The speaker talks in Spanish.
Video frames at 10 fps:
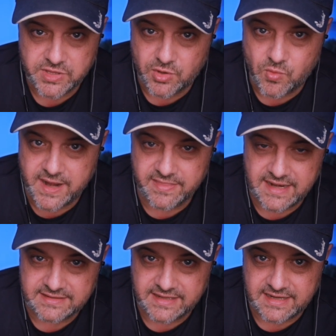puede jugar
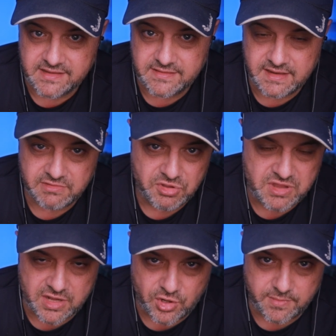de lateral
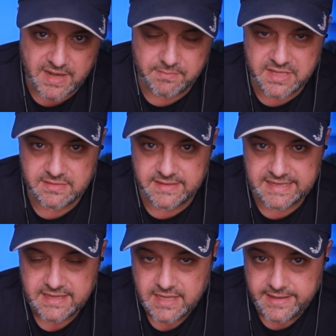izquierdo, que
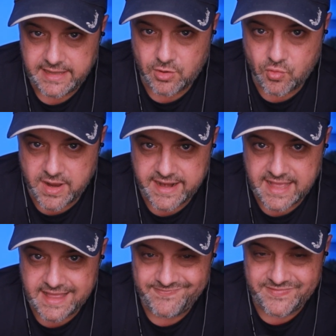normalmente eh,
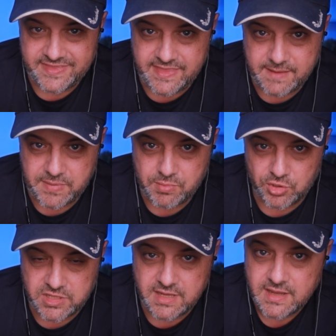jugará de
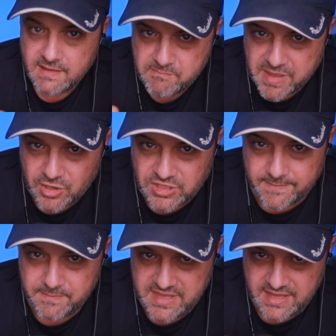pivote, pero
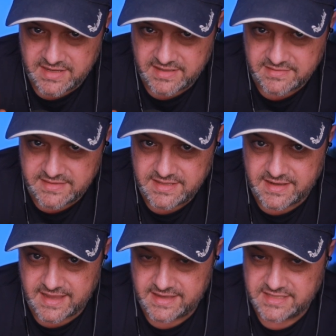también
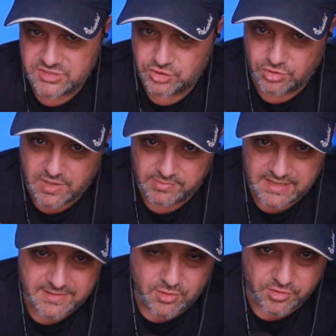indica, y esto lo
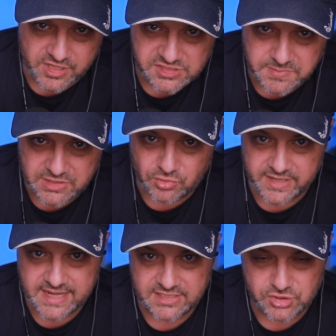hablaba con respecto
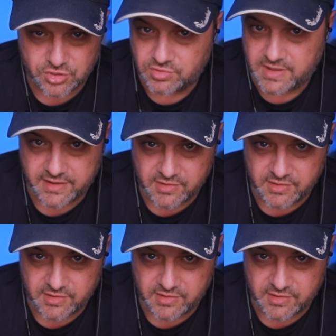a Nacho, con